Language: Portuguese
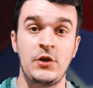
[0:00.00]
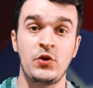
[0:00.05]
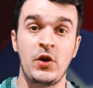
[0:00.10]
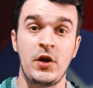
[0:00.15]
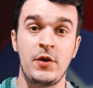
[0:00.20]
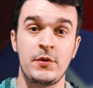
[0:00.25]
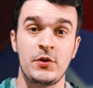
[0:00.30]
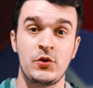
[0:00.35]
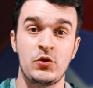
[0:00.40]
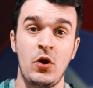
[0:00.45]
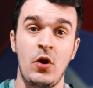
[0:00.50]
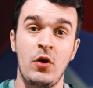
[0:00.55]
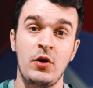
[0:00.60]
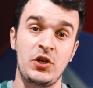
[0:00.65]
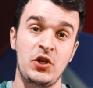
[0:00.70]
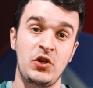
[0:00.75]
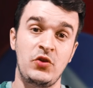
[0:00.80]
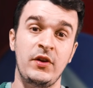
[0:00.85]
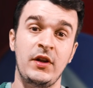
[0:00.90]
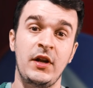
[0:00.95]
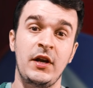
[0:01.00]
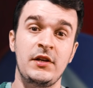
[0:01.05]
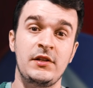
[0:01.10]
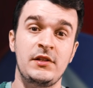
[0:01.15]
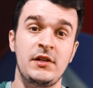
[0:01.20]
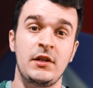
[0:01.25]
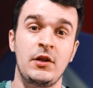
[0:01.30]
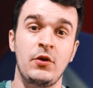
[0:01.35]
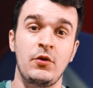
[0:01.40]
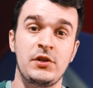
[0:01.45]
isso aí, pessoal. A gente
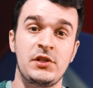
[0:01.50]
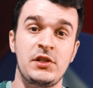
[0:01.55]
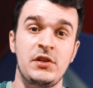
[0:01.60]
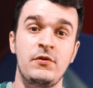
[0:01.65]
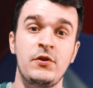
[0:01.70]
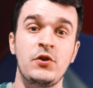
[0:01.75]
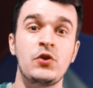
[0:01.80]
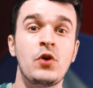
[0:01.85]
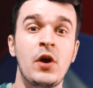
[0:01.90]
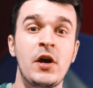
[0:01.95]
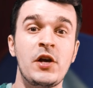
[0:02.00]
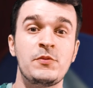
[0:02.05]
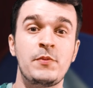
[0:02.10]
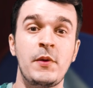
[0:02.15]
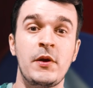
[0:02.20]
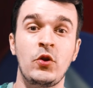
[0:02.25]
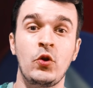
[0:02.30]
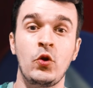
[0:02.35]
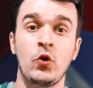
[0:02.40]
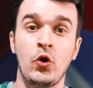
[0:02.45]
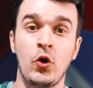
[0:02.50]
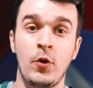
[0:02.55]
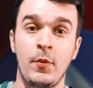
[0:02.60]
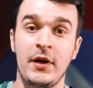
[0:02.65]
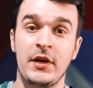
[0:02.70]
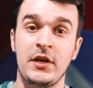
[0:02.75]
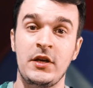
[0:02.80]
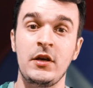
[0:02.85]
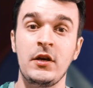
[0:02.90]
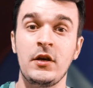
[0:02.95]
finaliza então esse vídeo a respeito do
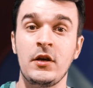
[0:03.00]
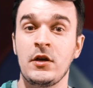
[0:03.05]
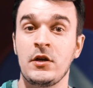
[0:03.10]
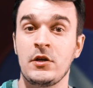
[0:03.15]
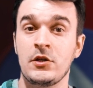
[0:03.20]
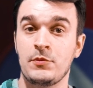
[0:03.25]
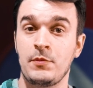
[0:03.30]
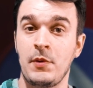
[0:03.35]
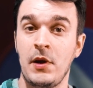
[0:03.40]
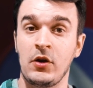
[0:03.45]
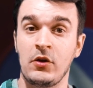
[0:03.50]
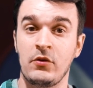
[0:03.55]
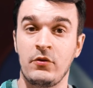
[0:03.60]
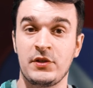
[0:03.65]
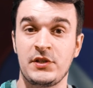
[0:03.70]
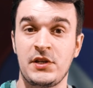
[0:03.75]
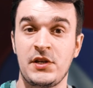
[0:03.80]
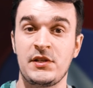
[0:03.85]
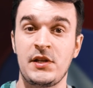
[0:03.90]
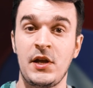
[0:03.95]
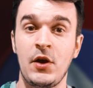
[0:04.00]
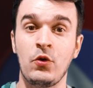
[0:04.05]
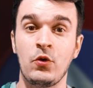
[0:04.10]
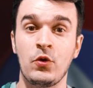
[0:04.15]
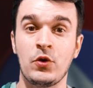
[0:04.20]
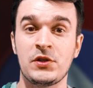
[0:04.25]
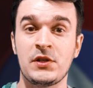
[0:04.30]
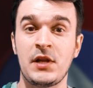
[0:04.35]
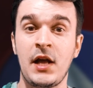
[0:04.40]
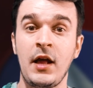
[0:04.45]
Chroma Key. Espero que vocês tenham
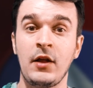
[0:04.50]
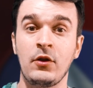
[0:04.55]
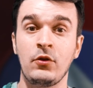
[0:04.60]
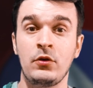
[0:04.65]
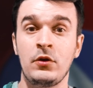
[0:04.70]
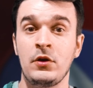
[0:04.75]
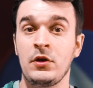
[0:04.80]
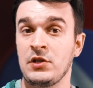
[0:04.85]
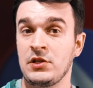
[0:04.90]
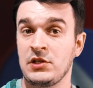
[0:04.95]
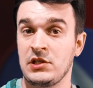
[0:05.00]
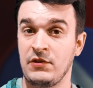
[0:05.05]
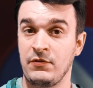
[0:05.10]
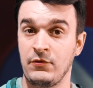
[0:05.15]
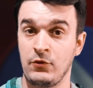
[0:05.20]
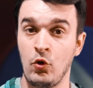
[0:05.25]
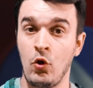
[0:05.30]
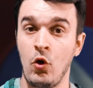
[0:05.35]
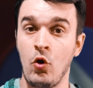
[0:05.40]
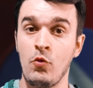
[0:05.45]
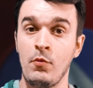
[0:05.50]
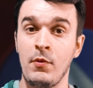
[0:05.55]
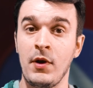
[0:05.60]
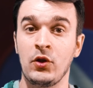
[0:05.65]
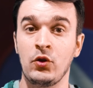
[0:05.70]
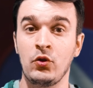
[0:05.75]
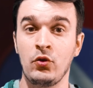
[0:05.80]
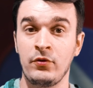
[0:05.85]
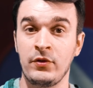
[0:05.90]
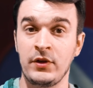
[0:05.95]
gostado. Se ficou
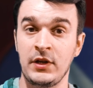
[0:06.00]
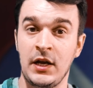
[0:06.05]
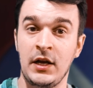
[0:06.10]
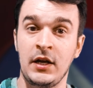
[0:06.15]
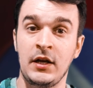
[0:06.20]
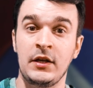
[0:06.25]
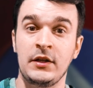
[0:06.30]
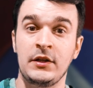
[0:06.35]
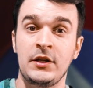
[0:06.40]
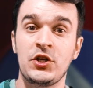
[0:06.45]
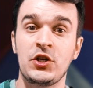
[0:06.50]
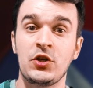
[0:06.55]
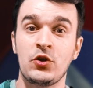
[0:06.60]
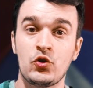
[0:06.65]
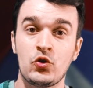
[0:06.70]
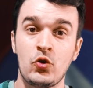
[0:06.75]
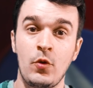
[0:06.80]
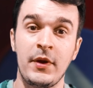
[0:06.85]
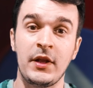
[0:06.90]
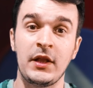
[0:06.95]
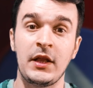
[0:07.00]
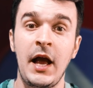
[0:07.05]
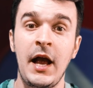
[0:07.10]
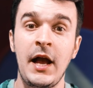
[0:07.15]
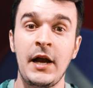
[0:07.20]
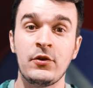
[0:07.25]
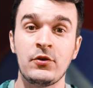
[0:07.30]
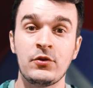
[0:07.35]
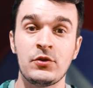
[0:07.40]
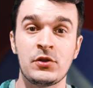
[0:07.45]
alguma dúvida, deixa nos
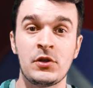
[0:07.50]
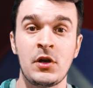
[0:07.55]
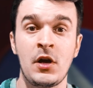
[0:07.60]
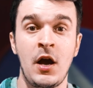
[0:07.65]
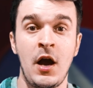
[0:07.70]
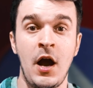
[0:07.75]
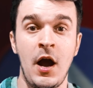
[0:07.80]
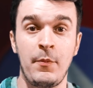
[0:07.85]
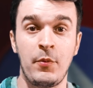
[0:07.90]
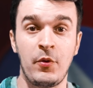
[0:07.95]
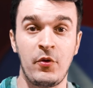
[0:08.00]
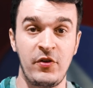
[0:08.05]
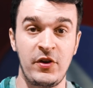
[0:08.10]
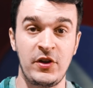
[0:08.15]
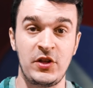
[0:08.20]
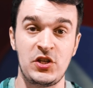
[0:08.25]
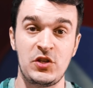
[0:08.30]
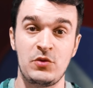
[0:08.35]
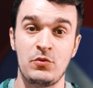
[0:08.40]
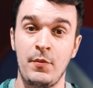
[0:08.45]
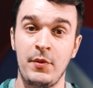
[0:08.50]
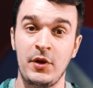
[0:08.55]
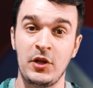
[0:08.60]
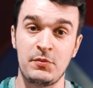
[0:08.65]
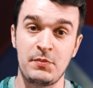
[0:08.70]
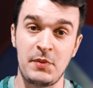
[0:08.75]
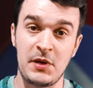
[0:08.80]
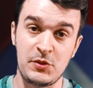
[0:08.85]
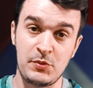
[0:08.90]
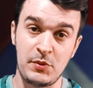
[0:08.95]
comentários. Aproveita esse
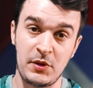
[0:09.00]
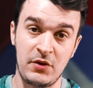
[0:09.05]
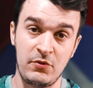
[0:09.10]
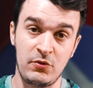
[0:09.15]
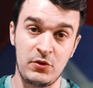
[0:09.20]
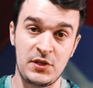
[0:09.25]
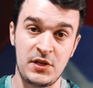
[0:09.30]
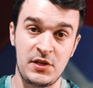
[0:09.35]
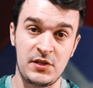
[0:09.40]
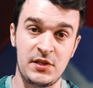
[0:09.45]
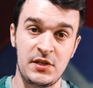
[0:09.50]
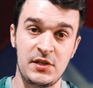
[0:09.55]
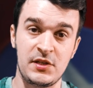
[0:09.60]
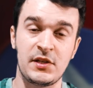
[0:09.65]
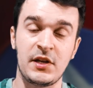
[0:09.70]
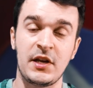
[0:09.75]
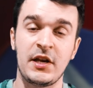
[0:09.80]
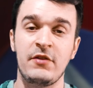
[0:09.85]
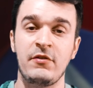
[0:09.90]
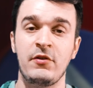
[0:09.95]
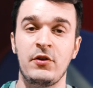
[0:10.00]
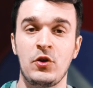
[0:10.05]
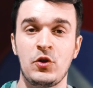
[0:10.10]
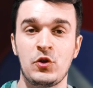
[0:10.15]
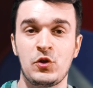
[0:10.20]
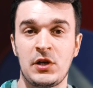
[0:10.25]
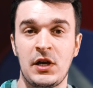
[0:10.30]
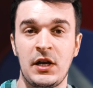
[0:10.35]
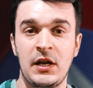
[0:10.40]
momento e peço para que você se inscreva em nosso